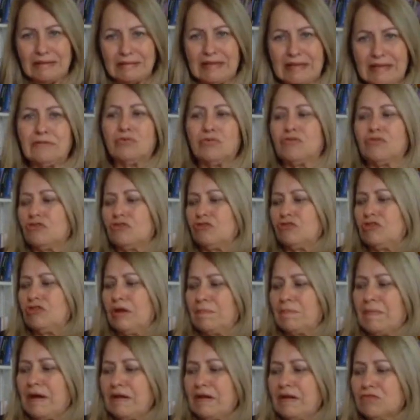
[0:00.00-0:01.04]
dentro de ti é
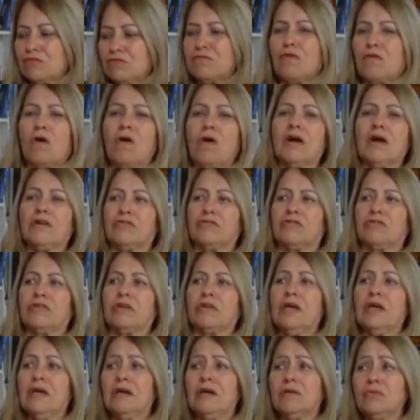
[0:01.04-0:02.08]
mais forte
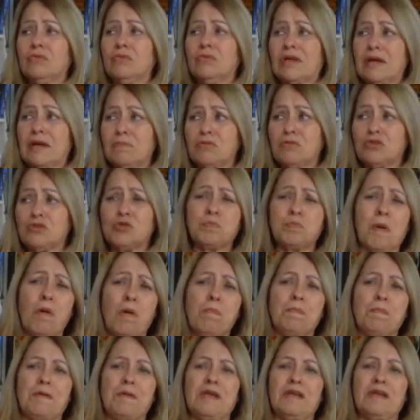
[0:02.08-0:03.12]
do que muitos
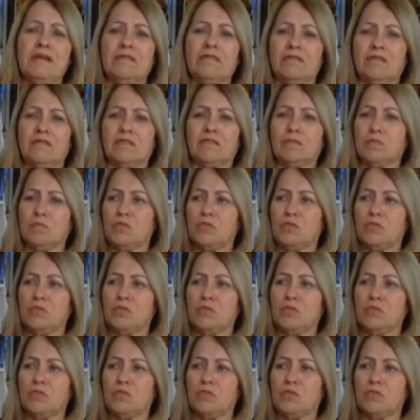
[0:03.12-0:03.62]
palpites,